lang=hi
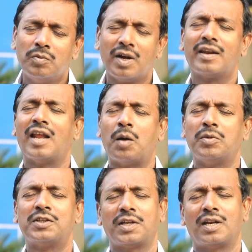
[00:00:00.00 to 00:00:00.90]
आपके
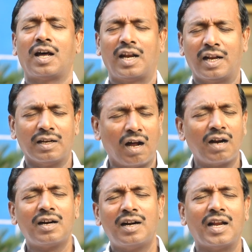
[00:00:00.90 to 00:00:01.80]
नाम से
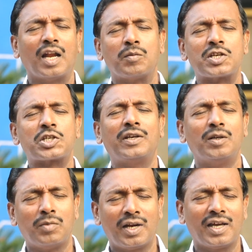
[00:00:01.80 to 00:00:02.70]
भलाई करने के लिए इस
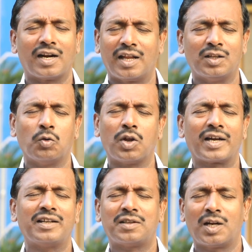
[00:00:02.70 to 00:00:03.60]
दुनिया में
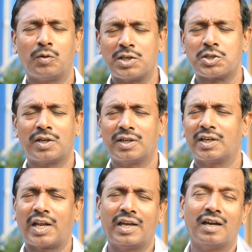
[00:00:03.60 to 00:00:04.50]
आपने हमें
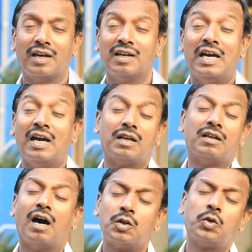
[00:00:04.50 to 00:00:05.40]
रखा है प्रभु
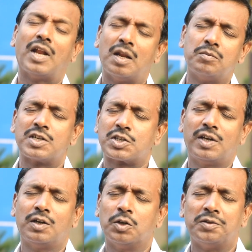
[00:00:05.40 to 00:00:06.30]
मैं भी
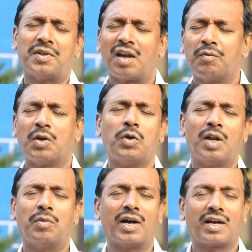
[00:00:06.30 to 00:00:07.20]
भलाई करना
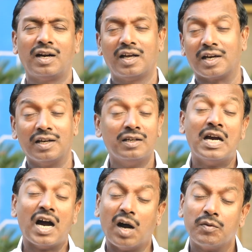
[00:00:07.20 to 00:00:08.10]
चाहिए प्रभु
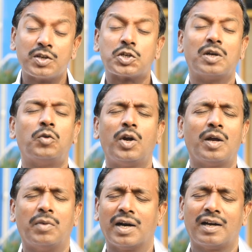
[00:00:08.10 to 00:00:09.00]
औरों के लिए मेरे